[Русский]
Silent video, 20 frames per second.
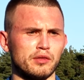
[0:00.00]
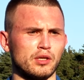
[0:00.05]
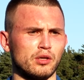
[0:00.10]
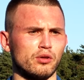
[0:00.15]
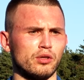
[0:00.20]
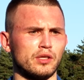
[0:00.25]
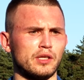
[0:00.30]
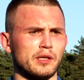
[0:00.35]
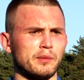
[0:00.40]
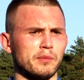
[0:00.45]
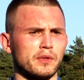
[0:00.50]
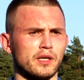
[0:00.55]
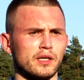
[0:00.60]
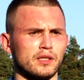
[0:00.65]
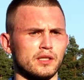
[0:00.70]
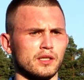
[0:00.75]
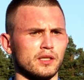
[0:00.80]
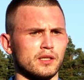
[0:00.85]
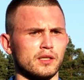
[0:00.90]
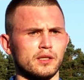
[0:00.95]
второй тайм
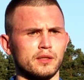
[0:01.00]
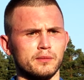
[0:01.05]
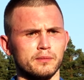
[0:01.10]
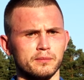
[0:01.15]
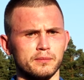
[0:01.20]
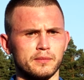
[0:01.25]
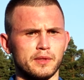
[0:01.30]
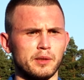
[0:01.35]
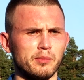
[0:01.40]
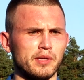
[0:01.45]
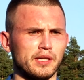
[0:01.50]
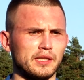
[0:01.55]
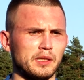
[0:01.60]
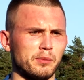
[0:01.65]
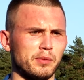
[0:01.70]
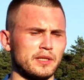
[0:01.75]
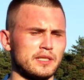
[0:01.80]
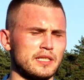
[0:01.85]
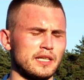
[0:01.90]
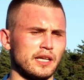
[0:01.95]
как-то ребятки
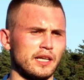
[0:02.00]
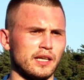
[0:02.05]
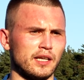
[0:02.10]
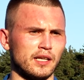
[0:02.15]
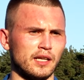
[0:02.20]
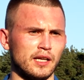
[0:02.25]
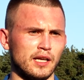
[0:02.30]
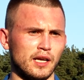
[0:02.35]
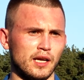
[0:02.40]
подсели.